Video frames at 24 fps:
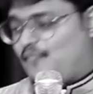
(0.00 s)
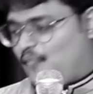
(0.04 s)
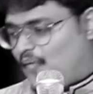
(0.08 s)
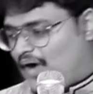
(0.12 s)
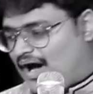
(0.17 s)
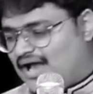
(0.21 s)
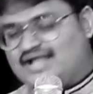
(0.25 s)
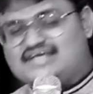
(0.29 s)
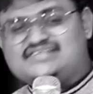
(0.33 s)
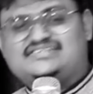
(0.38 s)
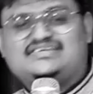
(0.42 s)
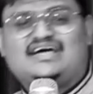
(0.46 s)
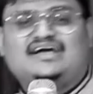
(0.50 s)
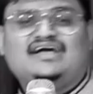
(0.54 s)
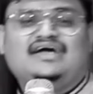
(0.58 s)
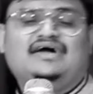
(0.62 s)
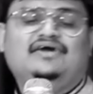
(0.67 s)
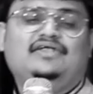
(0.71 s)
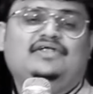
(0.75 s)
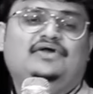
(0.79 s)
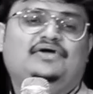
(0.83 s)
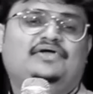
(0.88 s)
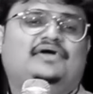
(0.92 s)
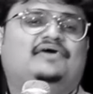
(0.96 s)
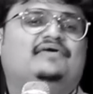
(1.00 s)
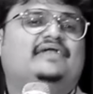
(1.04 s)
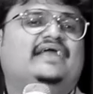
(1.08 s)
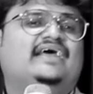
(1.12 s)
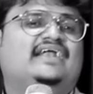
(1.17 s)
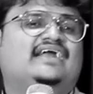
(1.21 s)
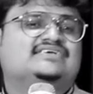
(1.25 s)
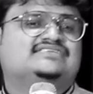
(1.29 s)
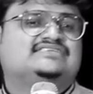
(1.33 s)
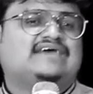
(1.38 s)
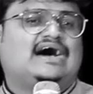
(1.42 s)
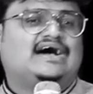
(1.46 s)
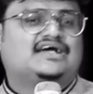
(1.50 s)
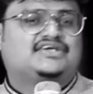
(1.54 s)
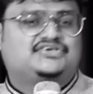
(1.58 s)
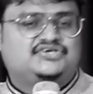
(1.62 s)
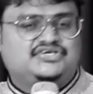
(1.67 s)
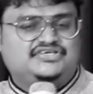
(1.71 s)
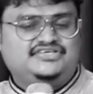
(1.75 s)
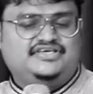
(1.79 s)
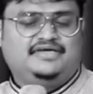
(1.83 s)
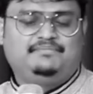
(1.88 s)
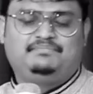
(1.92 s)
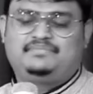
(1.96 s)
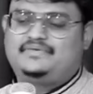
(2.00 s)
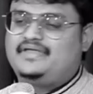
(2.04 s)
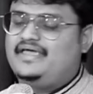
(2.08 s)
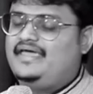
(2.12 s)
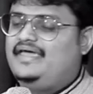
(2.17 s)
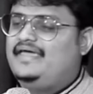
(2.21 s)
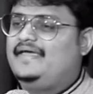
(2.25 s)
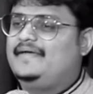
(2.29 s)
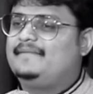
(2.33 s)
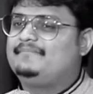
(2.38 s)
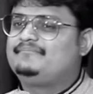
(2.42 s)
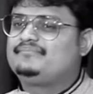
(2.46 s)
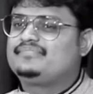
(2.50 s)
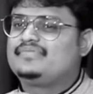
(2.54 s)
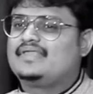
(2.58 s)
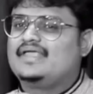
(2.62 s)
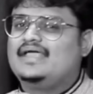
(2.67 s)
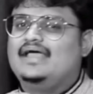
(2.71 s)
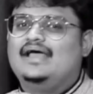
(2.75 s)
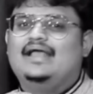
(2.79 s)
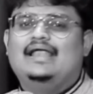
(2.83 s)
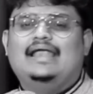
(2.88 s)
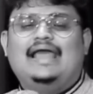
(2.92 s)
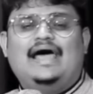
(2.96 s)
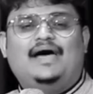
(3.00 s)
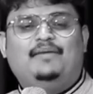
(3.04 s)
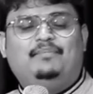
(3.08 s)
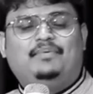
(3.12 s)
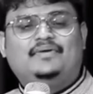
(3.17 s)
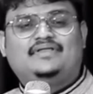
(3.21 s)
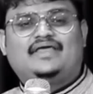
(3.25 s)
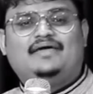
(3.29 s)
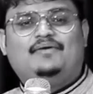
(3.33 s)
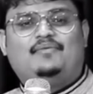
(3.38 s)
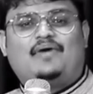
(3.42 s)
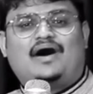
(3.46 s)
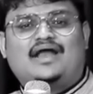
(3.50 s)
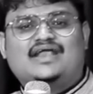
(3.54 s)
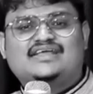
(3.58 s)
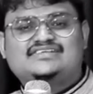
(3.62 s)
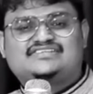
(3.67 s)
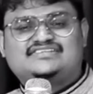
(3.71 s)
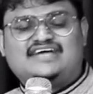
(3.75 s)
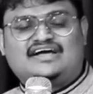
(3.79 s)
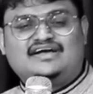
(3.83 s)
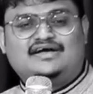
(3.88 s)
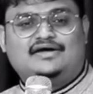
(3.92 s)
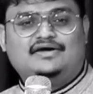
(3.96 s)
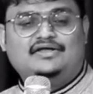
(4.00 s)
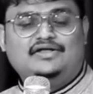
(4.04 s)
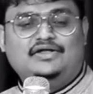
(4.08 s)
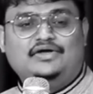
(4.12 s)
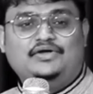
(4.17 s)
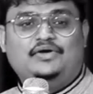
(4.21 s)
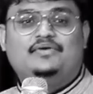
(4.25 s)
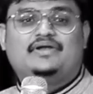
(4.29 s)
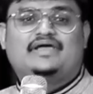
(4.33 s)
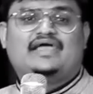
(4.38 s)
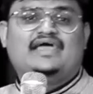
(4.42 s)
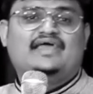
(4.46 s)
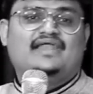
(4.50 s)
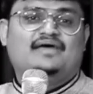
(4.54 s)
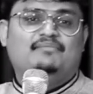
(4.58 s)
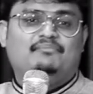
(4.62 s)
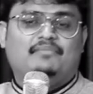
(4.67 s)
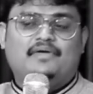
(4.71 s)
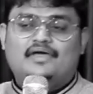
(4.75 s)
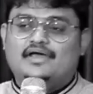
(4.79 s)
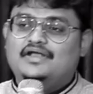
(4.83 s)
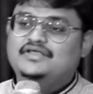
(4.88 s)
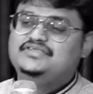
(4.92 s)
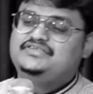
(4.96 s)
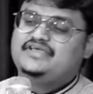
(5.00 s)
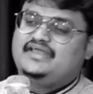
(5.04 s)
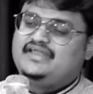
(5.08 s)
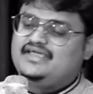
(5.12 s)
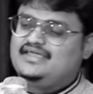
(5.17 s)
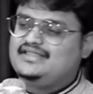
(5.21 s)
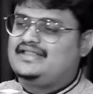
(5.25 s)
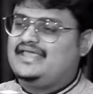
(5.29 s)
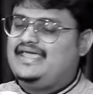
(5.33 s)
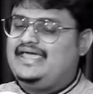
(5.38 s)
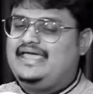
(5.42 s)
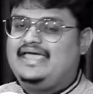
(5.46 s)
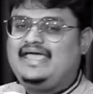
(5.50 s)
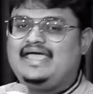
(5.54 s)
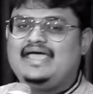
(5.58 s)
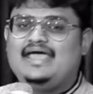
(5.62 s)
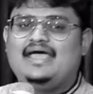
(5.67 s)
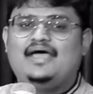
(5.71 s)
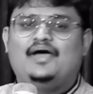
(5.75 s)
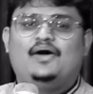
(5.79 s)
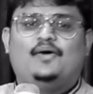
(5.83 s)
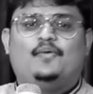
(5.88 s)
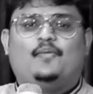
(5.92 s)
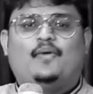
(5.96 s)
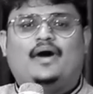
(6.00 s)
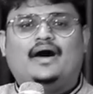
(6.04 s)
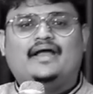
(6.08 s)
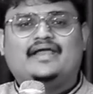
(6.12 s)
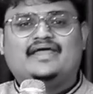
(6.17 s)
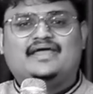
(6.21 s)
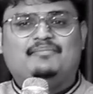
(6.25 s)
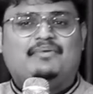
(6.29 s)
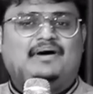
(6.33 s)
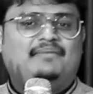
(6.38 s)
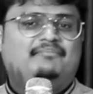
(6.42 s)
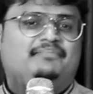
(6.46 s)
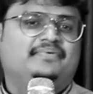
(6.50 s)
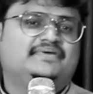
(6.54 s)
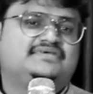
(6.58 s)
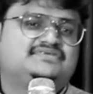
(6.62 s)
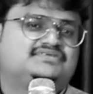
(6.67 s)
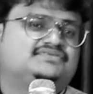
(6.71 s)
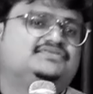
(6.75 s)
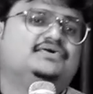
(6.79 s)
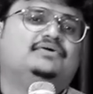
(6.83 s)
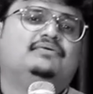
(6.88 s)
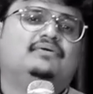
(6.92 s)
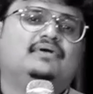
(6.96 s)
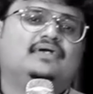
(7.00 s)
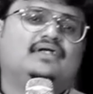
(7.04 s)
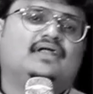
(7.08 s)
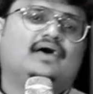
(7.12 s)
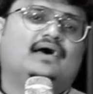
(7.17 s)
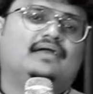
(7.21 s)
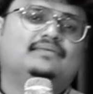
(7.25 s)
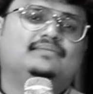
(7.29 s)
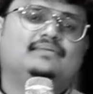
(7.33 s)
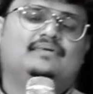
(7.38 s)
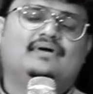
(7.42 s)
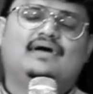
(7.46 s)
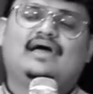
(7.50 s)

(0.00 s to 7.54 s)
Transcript: వాళ్ళ సంఘంలో ఎవరైనా సాక్ష్యం చెప్తే లేకపోతే వాళ్ళ సంఘంలో ఎవరికైనా మేలు జరిగితే వారికి పంపిస్తూ ఉంటారు